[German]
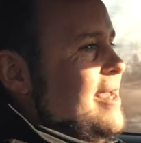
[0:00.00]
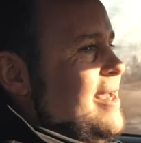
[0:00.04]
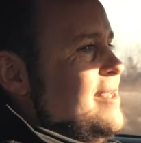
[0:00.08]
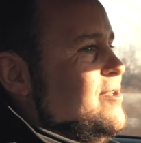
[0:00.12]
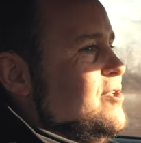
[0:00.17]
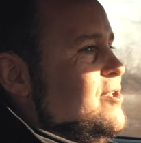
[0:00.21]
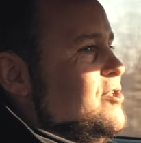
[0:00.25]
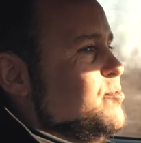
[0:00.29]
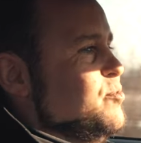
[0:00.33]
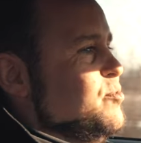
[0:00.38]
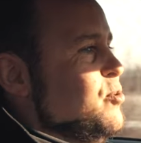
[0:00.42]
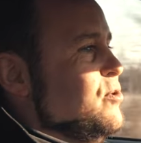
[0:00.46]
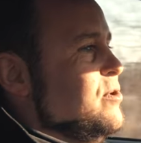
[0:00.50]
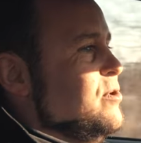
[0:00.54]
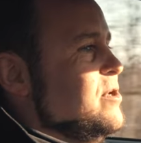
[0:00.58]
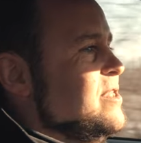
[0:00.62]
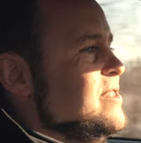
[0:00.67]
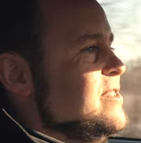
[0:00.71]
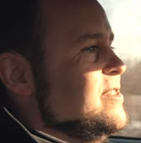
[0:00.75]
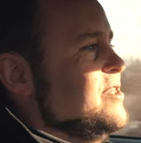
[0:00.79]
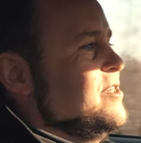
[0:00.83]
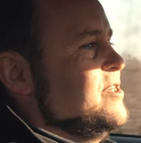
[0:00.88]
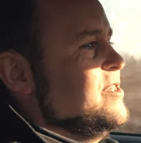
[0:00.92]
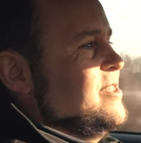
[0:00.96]
Also das
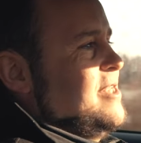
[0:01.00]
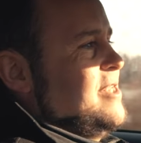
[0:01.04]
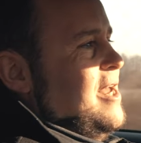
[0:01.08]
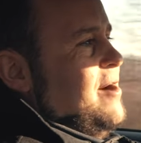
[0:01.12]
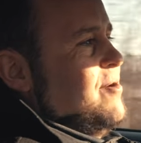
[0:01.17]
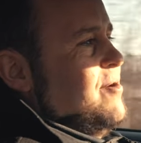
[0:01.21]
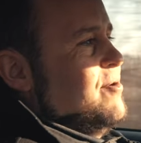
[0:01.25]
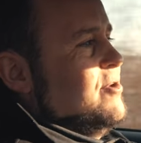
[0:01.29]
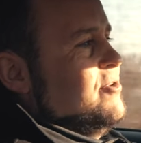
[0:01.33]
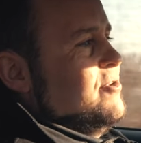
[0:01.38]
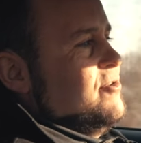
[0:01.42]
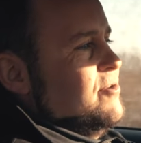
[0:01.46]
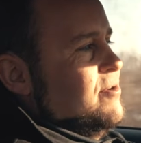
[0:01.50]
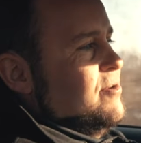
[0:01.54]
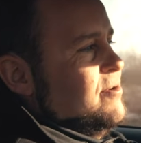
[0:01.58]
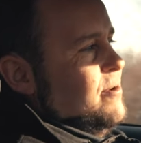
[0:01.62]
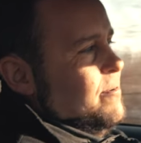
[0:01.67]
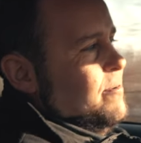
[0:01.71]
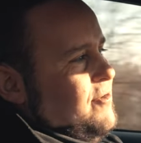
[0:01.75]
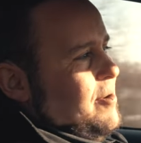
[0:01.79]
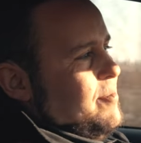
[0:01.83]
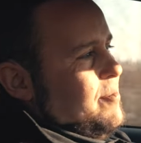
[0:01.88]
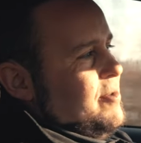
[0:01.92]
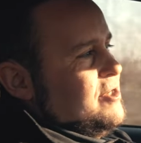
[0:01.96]
puristischste Auto,
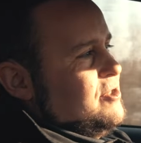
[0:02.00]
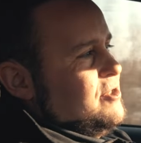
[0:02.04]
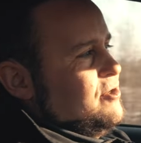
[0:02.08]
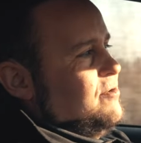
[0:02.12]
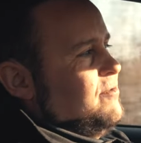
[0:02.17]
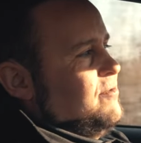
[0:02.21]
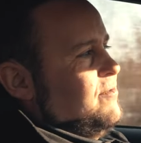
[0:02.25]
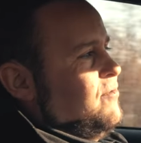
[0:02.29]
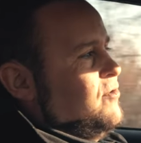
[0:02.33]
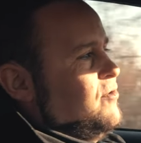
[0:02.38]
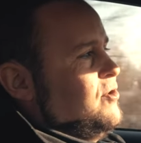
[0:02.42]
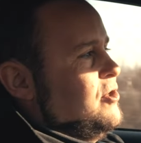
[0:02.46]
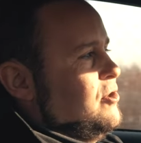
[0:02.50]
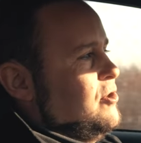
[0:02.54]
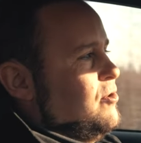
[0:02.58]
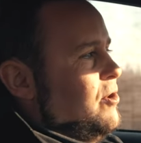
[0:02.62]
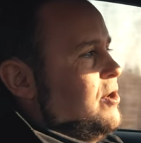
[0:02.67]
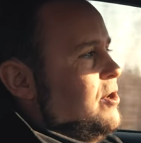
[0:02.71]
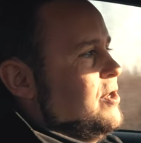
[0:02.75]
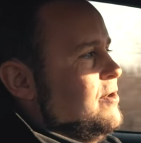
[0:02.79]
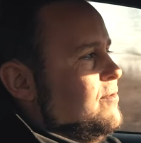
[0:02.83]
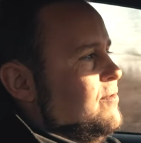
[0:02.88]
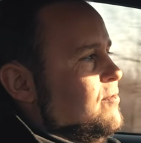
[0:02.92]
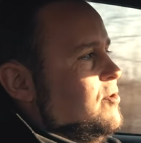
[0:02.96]
sag mal so, wo die
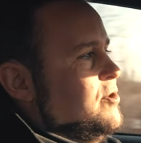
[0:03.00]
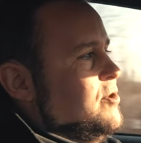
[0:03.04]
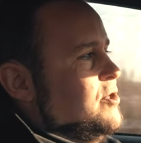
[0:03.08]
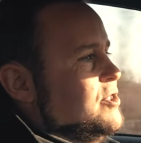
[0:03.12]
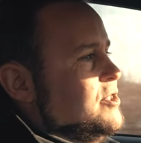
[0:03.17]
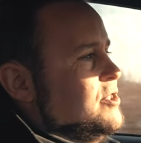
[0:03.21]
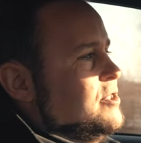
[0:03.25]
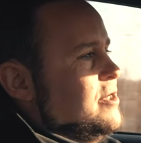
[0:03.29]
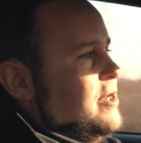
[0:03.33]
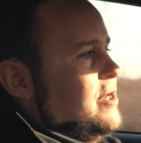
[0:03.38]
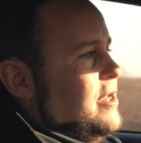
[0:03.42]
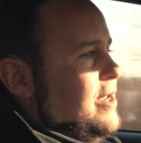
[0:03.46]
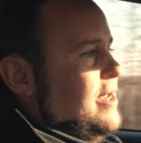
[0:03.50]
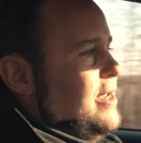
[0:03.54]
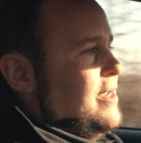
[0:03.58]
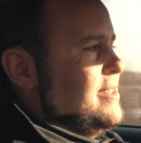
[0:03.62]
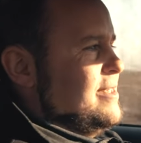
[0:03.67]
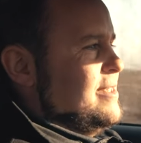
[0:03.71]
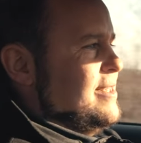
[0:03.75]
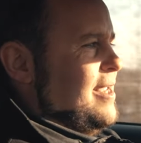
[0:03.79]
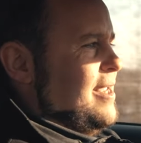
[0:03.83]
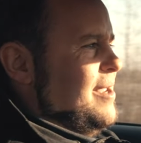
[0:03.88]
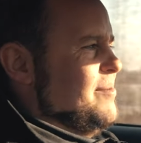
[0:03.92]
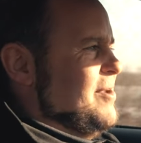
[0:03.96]
Leute wirklich äh,
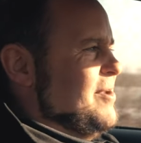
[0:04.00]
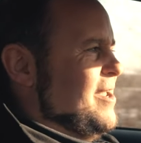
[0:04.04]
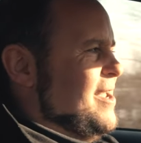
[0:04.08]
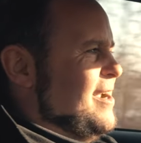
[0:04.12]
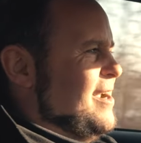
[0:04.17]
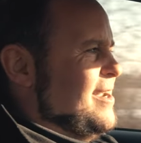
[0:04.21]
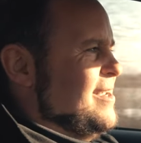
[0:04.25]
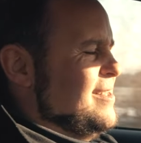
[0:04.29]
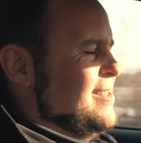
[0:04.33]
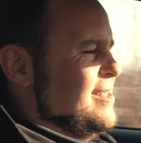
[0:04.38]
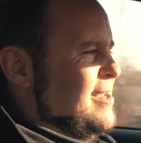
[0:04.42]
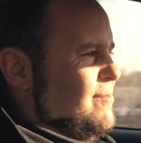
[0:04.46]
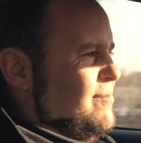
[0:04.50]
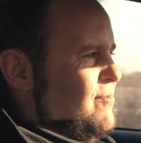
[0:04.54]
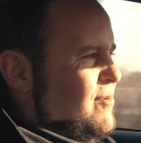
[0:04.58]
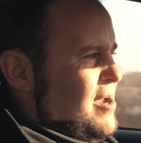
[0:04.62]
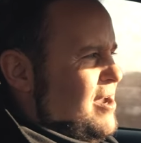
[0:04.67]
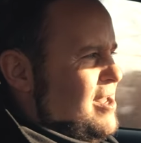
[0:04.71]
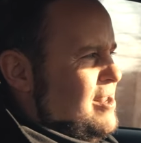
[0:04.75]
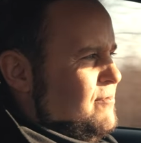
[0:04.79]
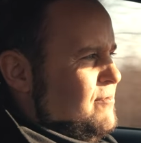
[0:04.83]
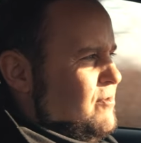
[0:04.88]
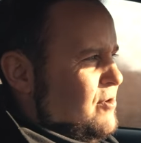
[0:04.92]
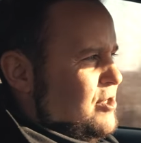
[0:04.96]
extrem reagiert haben, war
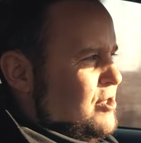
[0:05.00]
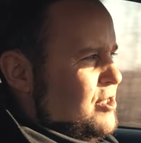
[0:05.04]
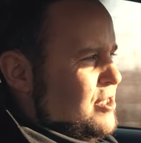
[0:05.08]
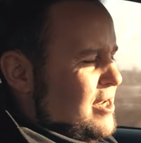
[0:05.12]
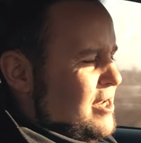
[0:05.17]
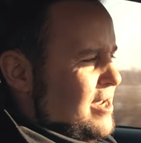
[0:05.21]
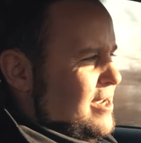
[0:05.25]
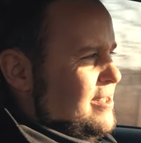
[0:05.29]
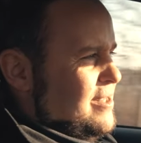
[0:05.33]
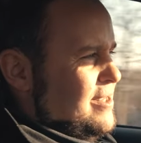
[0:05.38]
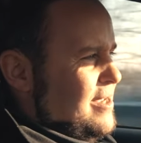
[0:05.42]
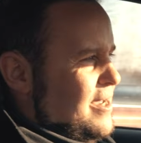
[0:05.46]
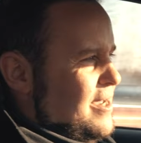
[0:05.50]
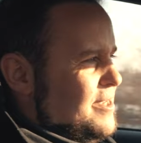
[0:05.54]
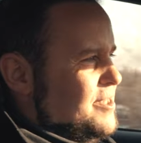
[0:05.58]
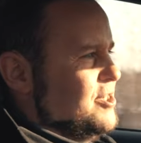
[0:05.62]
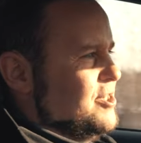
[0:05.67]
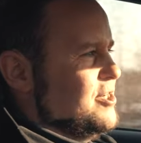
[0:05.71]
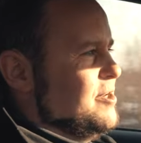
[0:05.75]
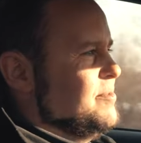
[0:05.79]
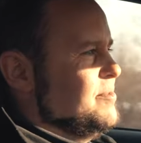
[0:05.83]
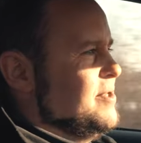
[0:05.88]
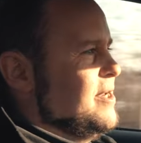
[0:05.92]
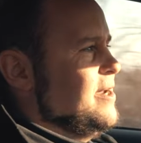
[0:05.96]
halt wirklich der
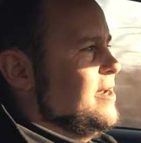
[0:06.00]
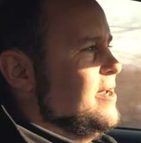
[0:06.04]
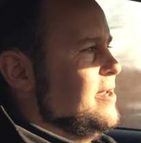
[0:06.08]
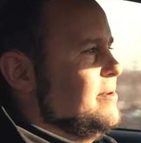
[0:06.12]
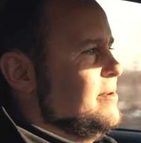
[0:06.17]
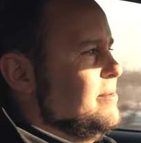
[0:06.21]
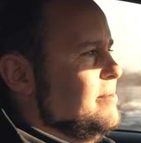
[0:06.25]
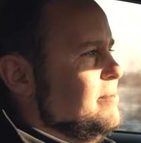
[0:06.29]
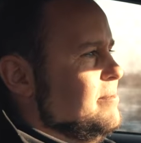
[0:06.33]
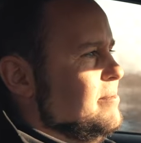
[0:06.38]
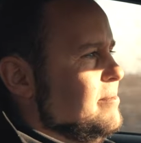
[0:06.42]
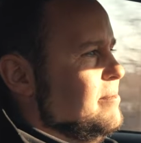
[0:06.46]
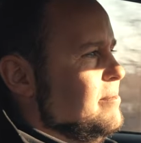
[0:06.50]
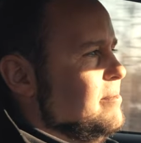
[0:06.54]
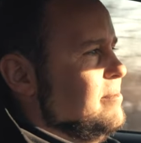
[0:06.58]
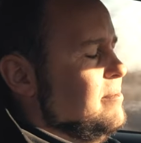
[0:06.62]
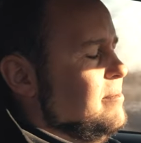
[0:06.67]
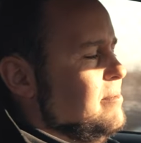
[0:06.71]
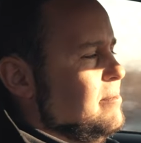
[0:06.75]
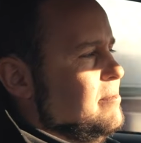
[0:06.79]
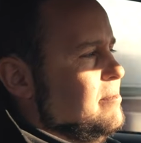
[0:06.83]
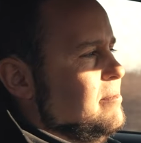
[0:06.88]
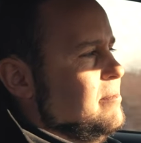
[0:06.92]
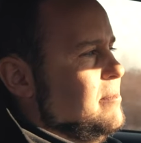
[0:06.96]
E30 M3. Mhm
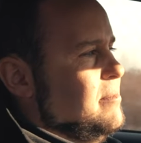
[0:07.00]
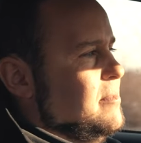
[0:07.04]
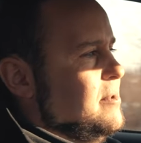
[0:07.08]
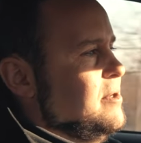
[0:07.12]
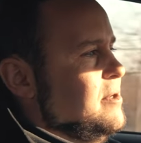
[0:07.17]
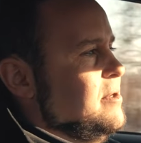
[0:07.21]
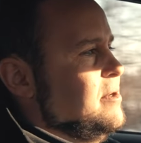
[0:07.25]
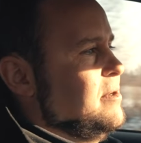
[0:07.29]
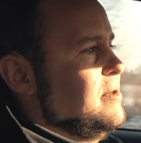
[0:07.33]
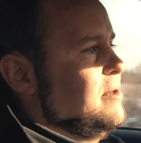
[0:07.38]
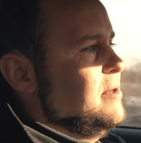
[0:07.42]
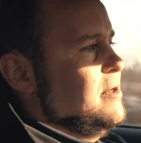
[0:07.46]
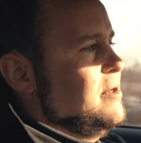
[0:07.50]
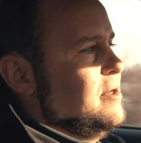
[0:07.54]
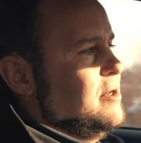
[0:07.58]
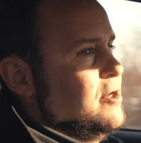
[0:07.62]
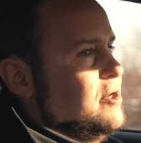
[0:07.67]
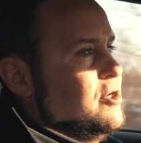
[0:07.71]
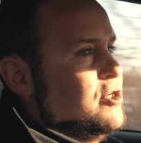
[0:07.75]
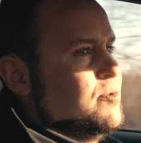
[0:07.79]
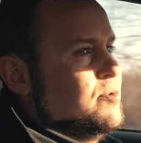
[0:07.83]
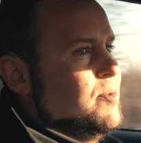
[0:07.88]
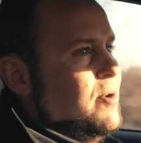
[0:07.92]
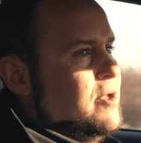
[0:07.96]
in
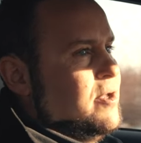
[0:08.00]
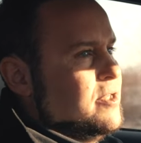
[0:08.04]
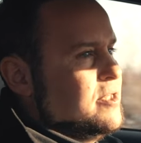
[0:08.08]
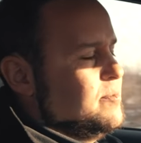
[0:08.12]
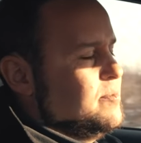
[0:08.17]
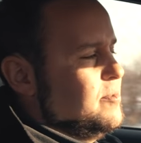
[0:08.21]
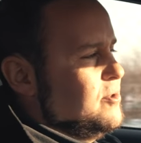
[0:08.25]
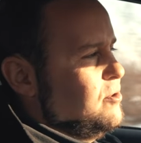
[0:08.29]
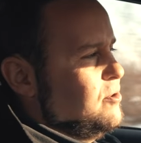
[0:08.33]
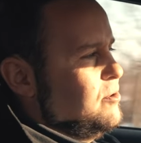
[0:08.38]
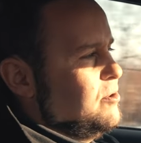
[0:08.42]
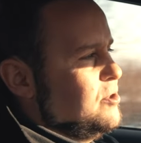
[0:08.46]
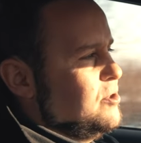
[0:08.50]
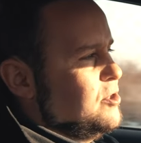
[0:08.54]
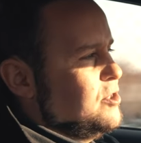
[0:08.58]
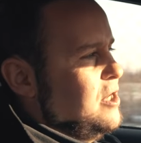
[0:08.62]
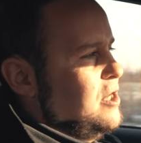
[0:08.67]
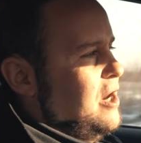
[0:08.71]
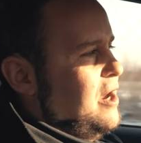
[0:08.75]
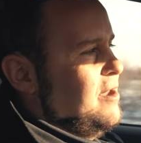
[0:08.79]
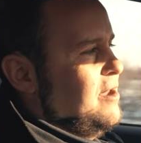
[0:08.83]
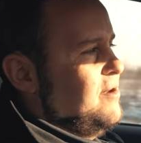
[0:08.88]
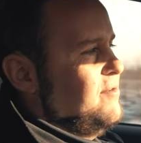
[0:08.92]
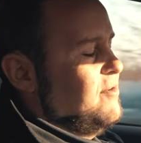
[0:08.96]
äh, schwarz mit roten
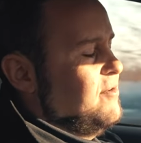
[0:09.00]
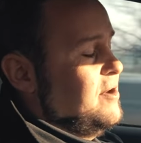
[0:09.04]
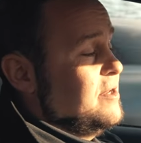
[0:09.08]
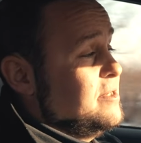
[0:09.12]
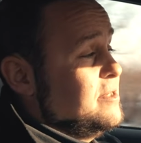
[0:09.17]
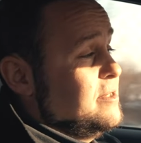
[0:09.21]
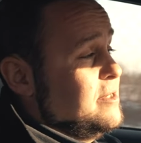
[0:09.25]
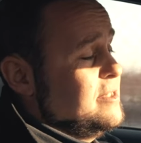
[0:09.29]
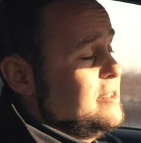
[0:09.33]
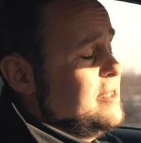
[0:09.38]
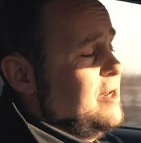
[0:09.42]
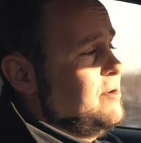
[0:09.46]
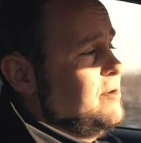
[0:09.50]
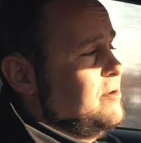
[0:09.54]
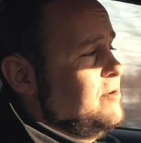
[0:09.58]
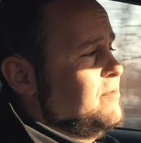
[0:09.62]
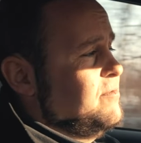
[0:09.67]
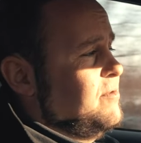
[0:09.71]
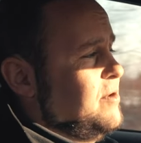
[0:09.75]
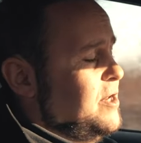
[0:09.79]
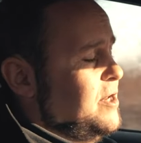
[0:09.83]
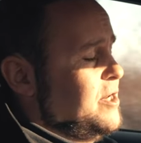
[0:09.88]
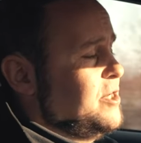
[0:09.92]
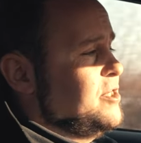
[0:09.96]
Streifen. Also das Auto
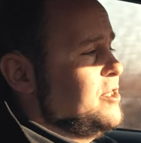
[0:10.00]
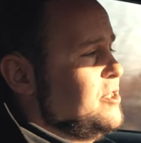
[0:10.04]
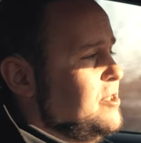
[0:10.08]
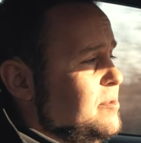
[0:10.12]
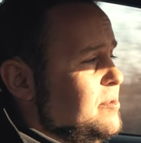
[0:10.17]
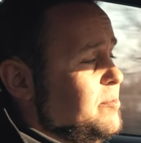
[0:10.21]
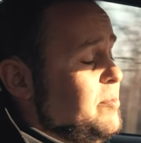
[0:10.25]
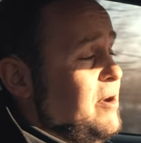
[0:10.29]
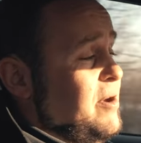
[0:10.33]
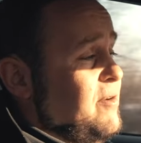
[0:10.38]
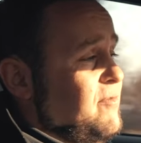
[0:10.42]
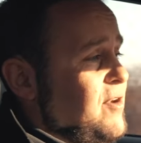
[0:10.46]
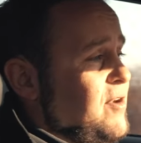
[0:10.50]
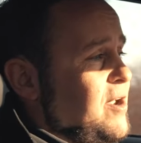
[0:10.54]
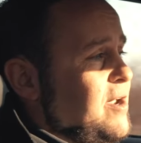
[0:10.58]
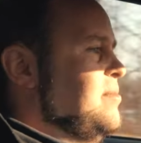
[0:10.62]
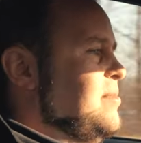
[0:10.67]
war echt perfekt.